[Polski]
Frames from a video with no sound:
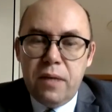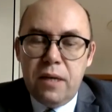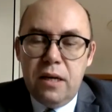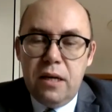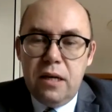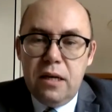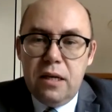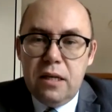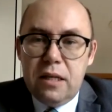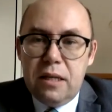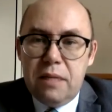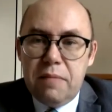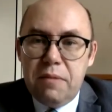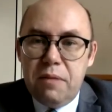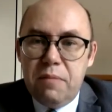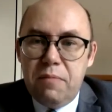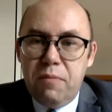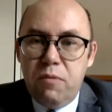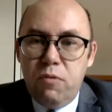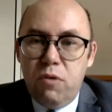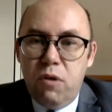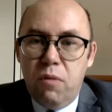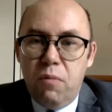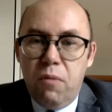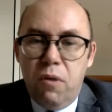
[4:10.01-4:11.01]
Y, tam nie
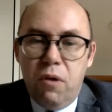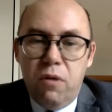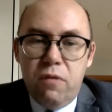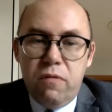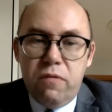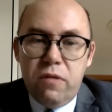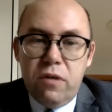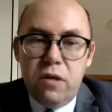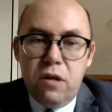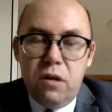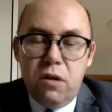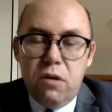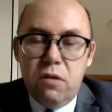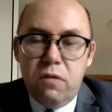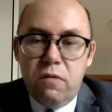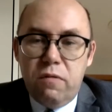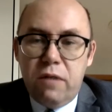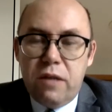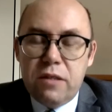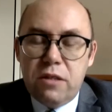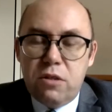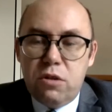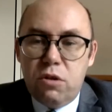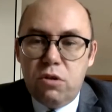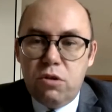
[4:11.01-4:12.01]
było mowy o
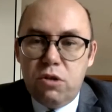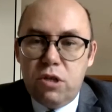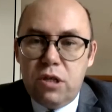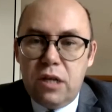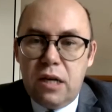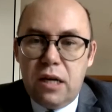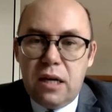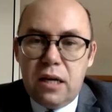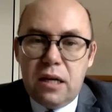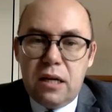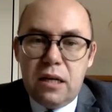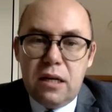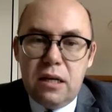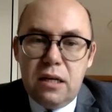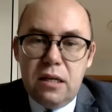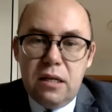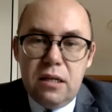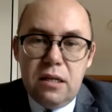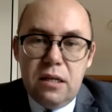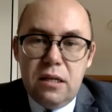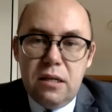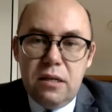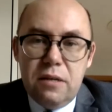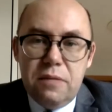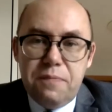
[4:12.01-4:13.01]
wartościach
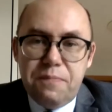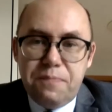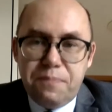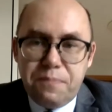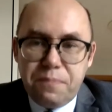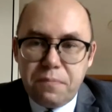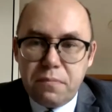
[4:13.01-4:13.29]
y,